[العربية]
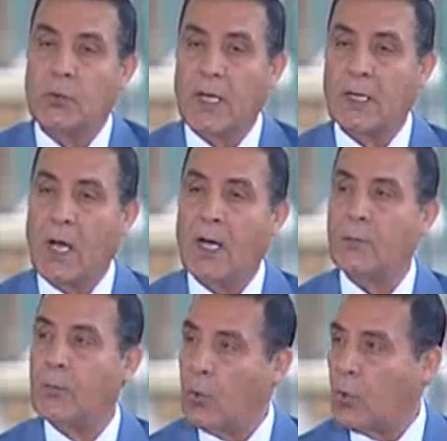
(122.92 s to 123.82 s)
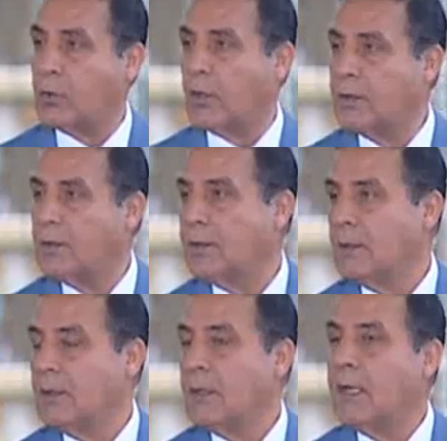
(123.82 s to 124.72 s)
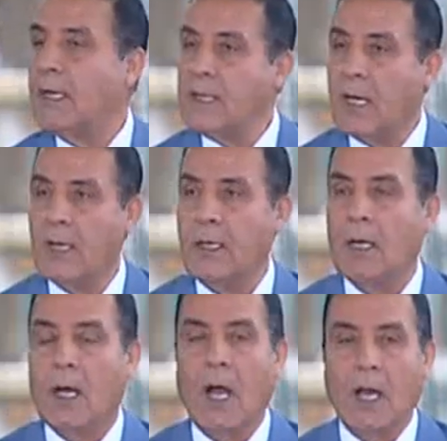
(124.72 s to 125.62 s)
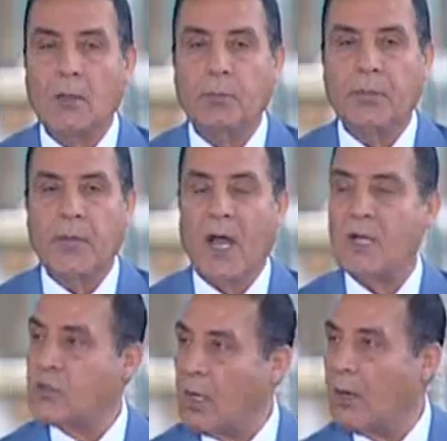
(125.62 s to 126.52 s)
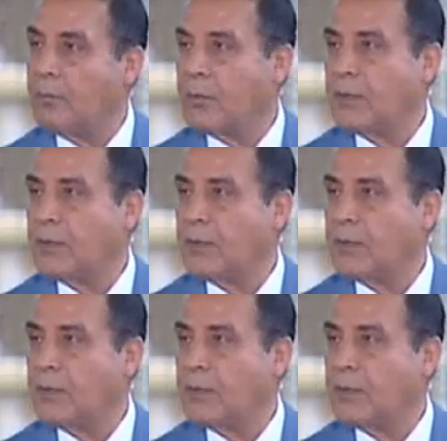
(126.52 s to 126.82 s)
هناك حرب أخرى هي حرب أعصاب